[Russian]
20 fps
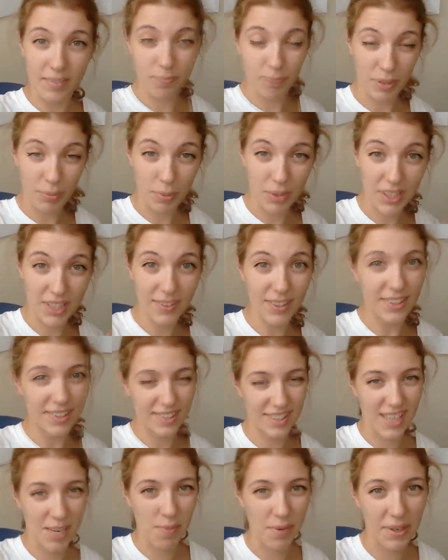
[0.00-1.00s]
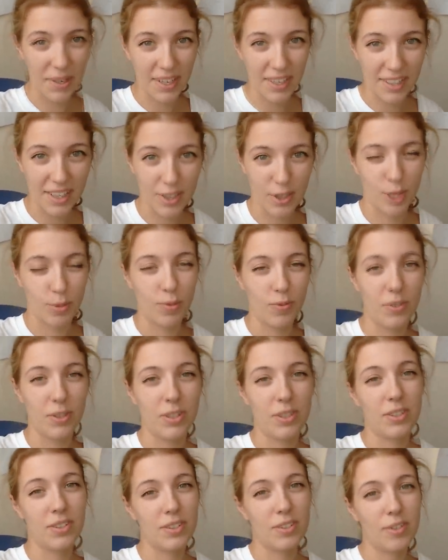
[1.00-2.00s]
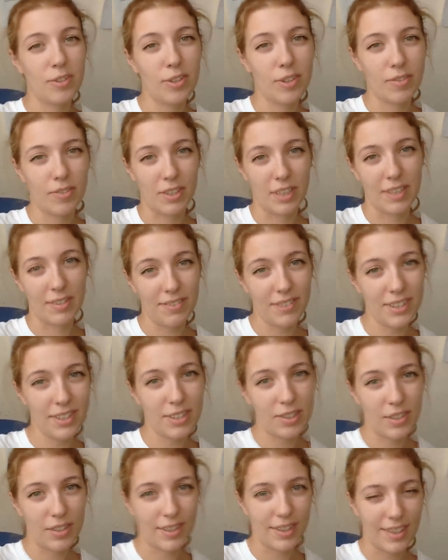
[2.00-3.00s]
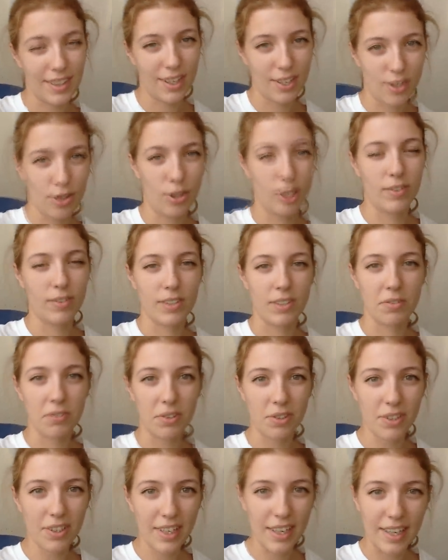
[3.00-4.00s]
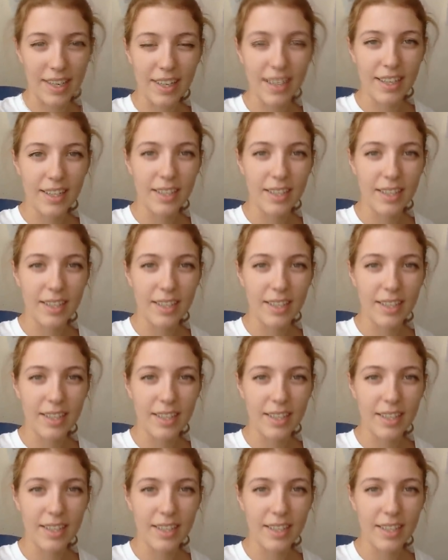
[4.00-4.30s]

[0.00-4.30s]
Подписывайтесь на мой канал, чтобы видеть новое видео, а также новые влоги.